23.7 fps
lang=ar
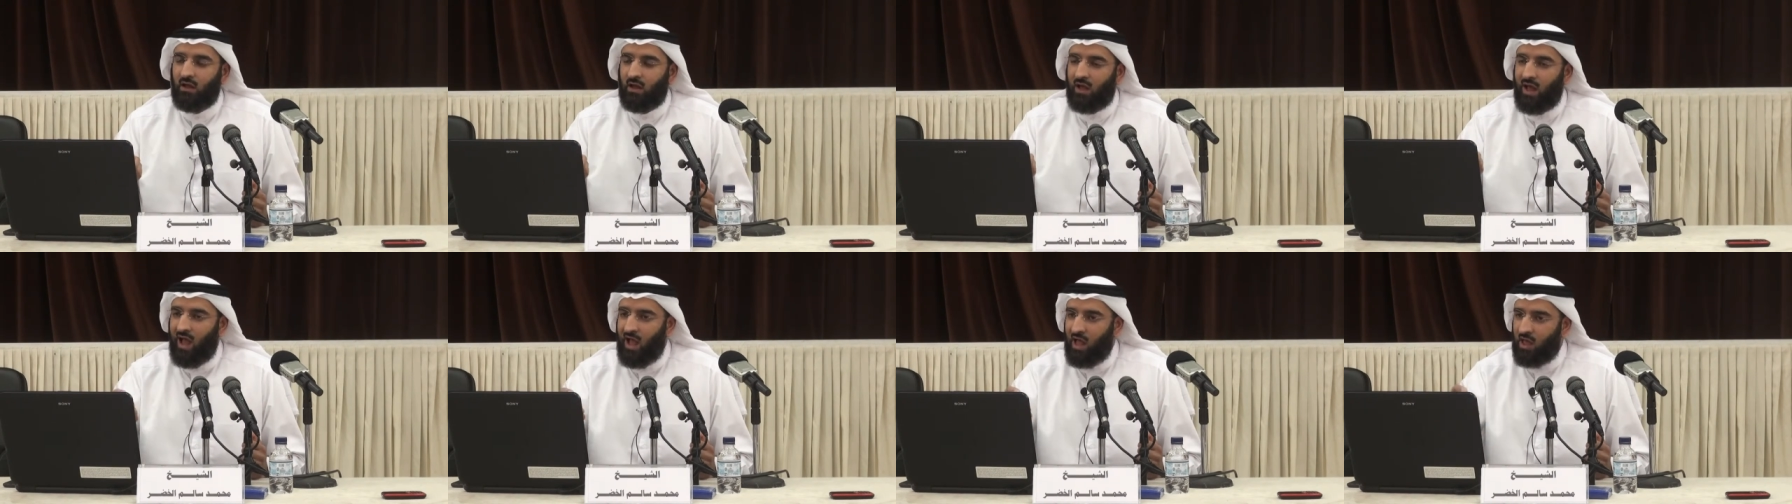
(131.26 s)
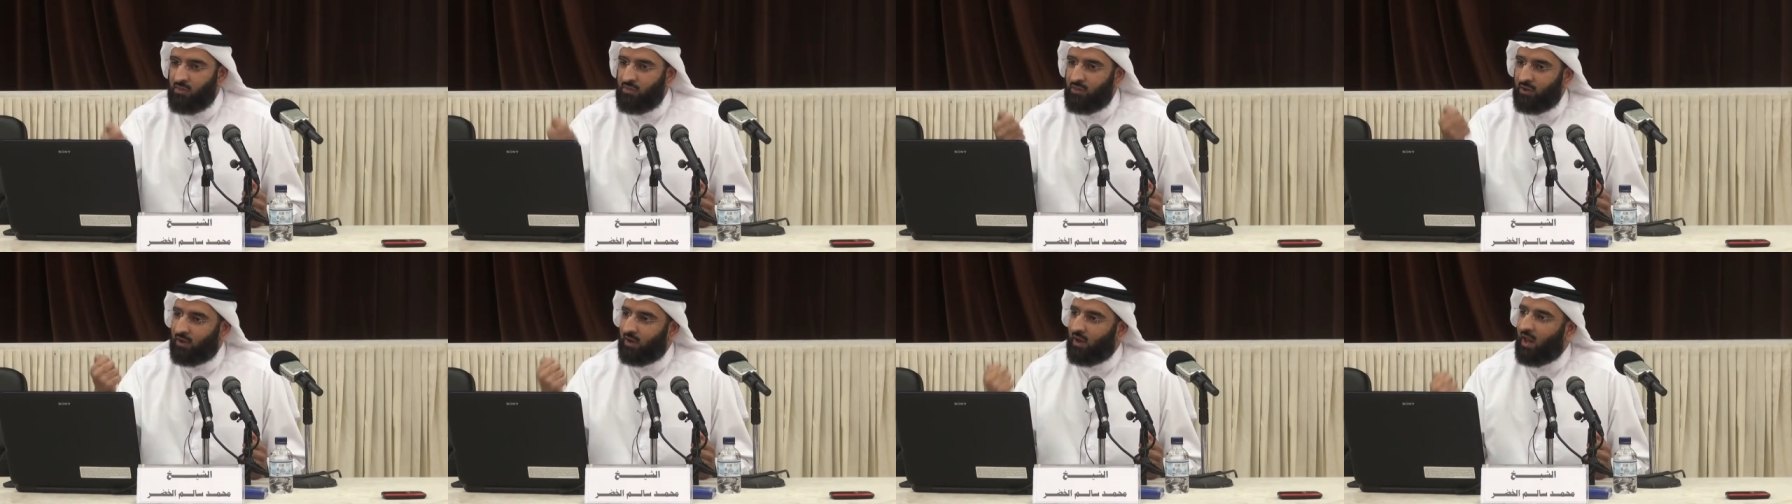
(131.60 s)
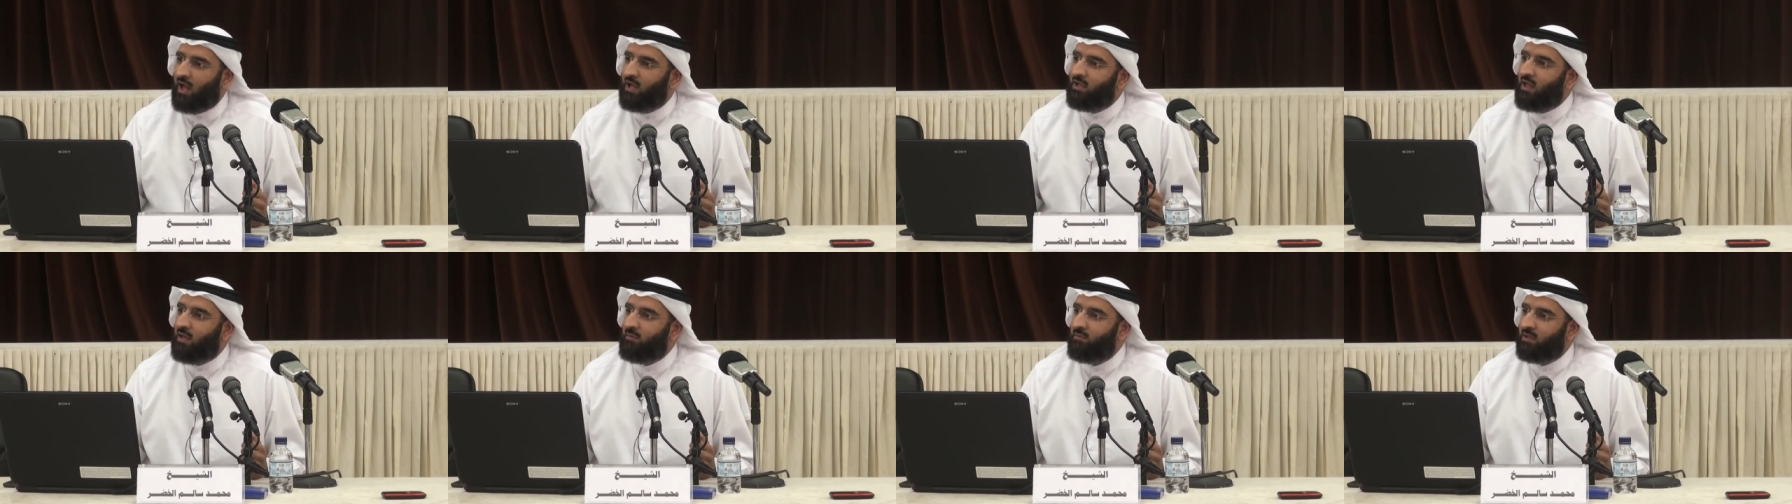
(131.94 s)
أخذ
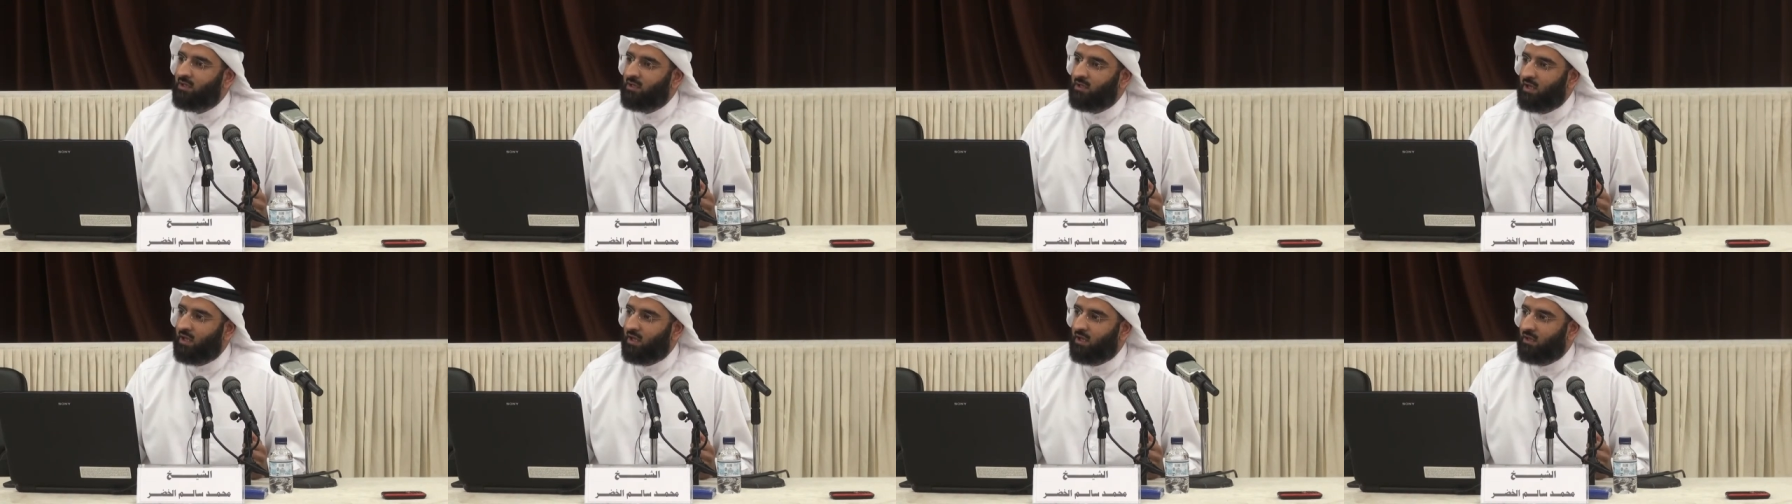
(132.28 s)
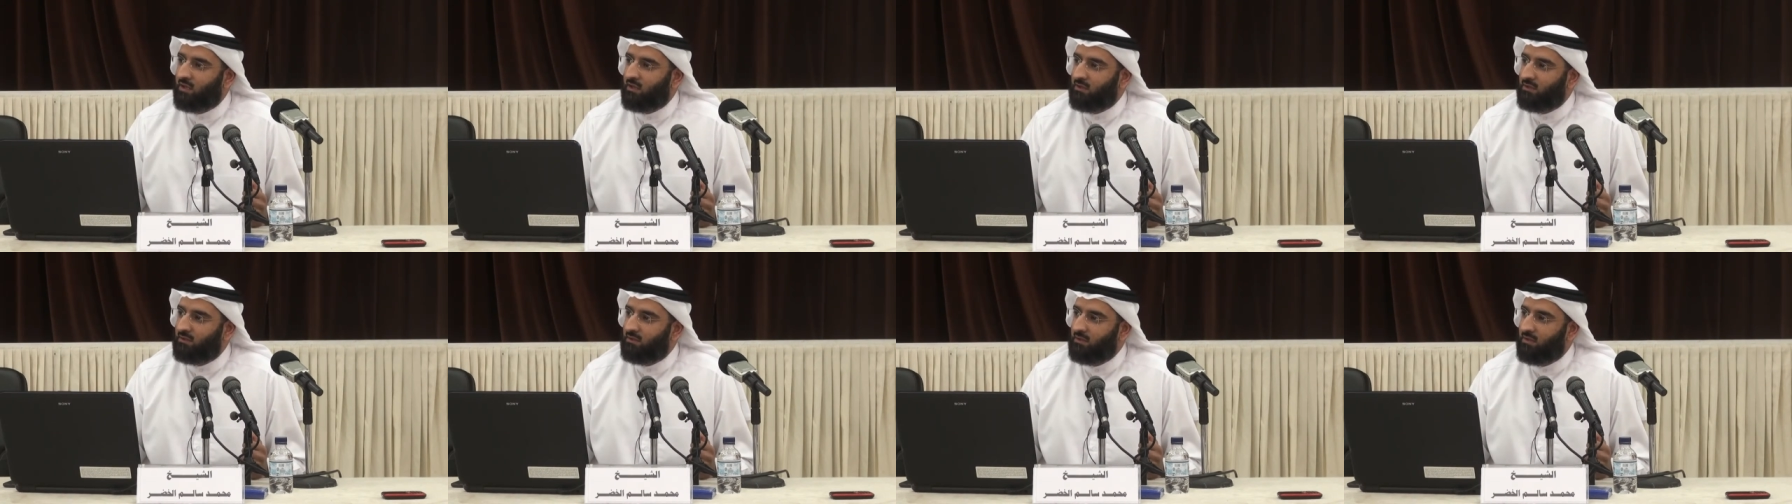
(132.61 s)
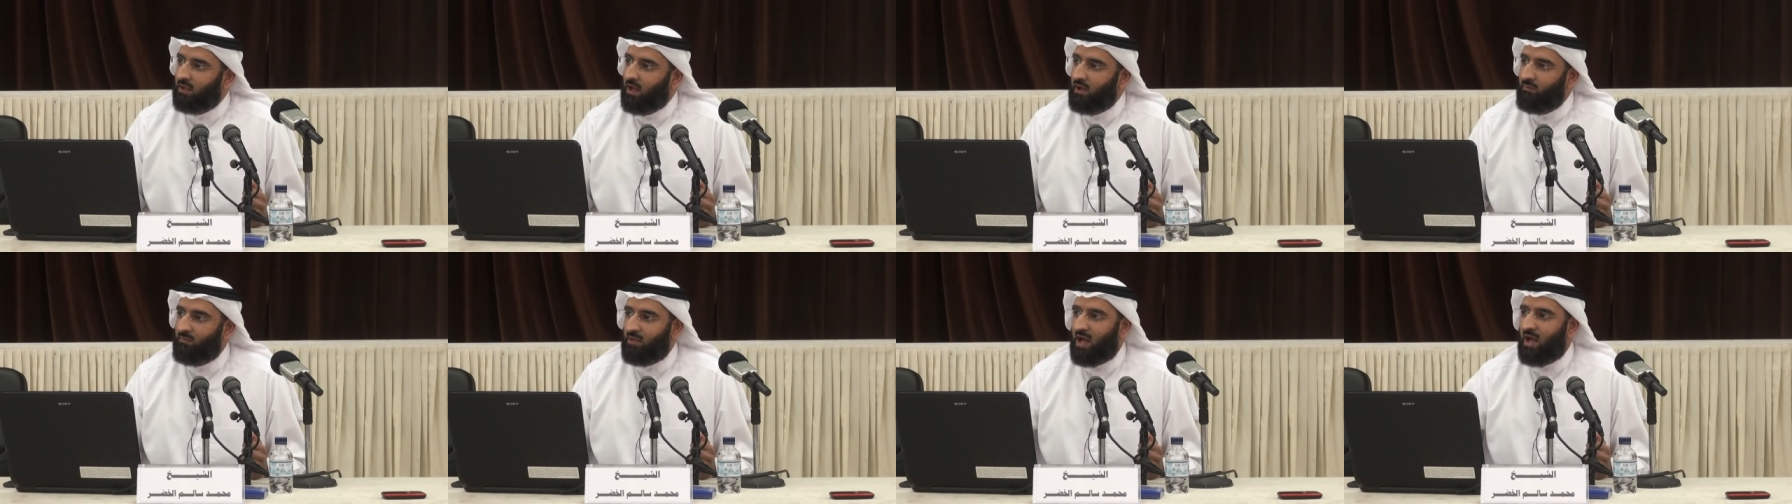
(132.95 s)
الراية منه
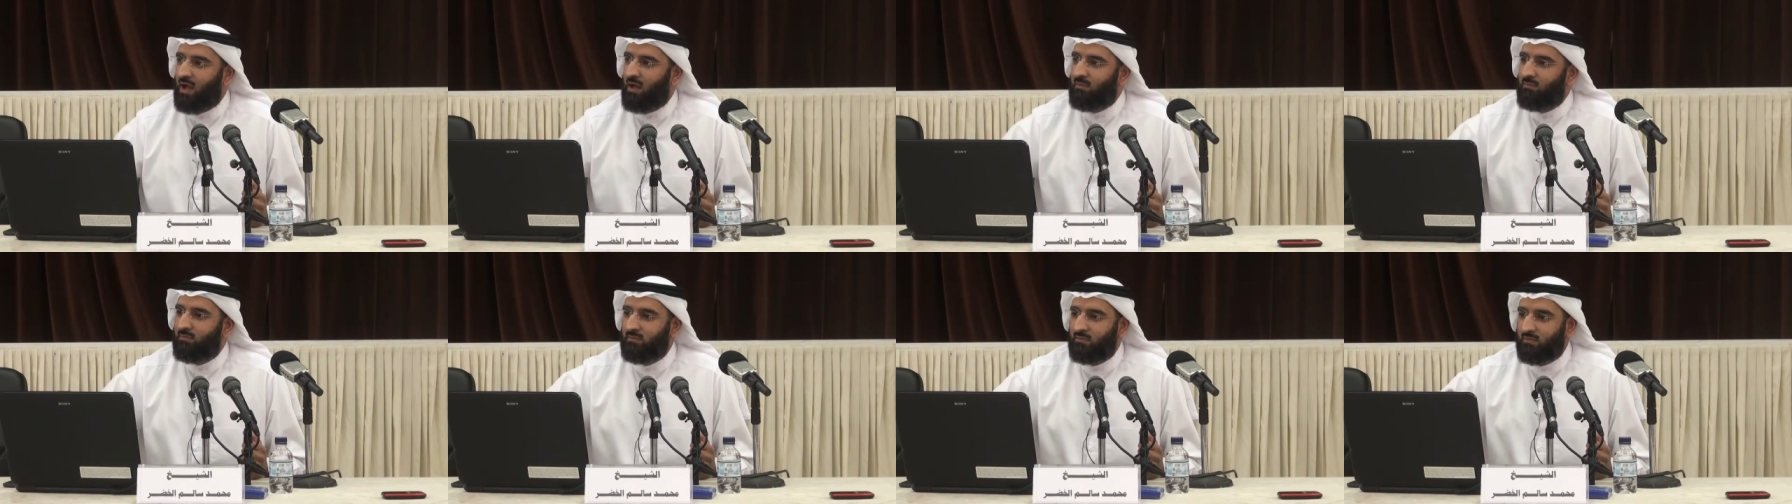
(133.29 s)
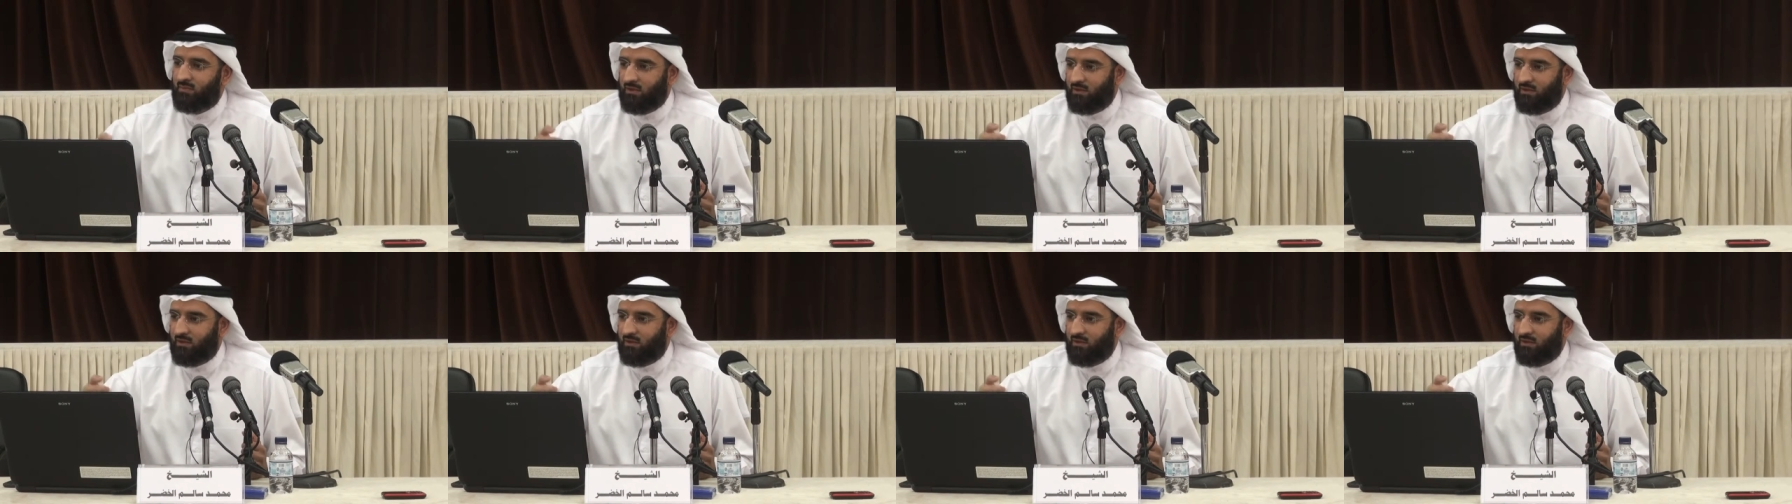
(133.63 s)
أمام